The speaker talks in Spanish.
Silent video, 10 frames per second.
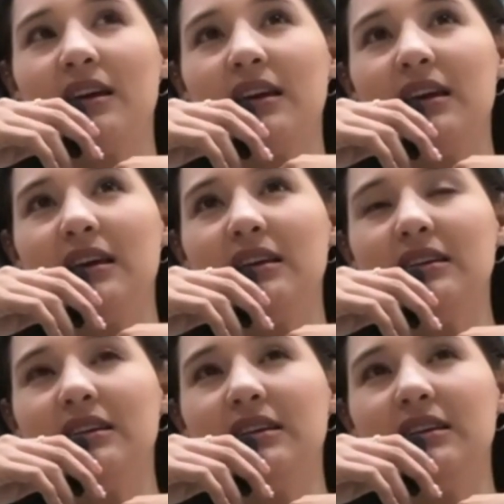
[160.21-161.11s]

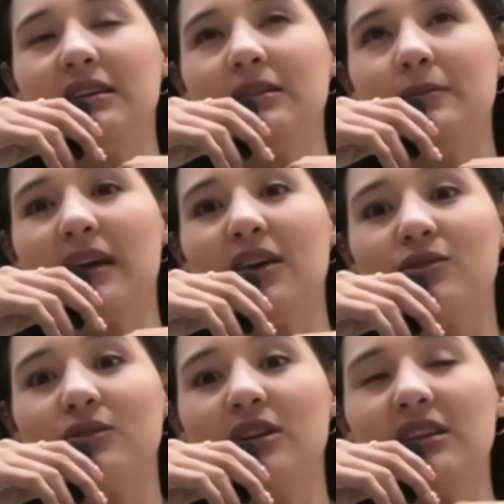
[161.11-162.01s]
y me
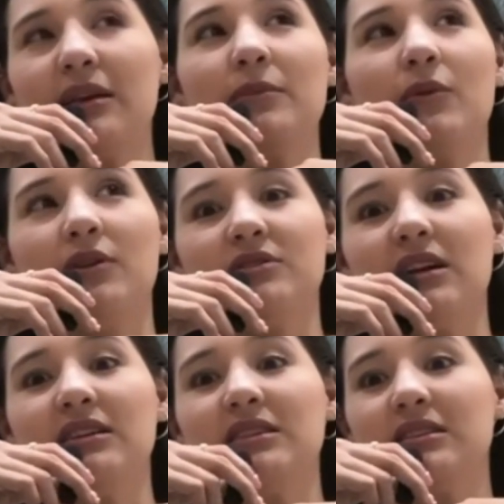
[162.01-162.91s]
quedo solita y mi vuelo
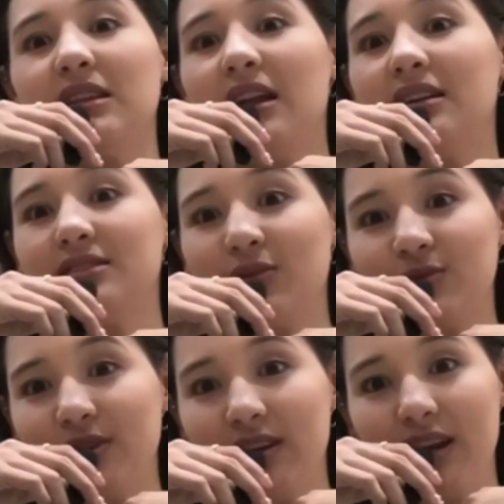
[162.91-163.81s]
sale ya hasta las
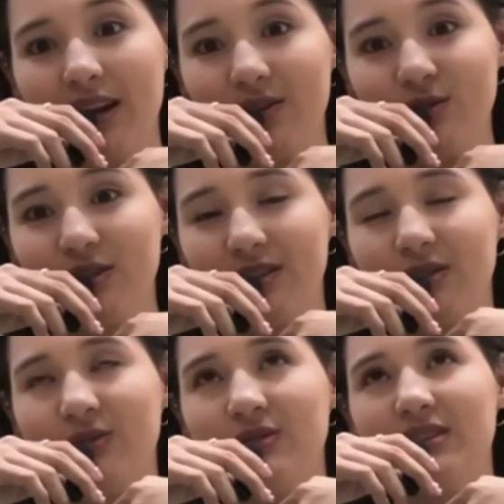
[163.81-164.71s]
12 de la noche,
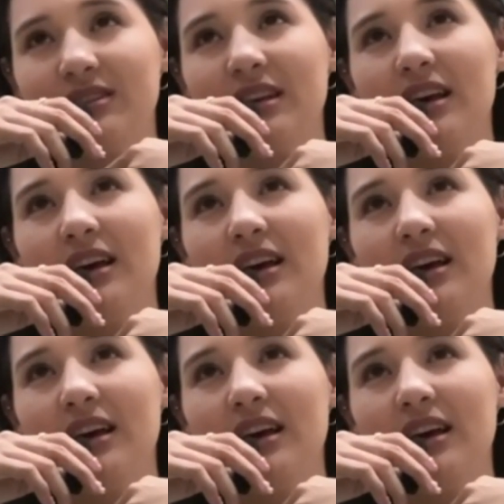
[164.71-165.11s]
entonces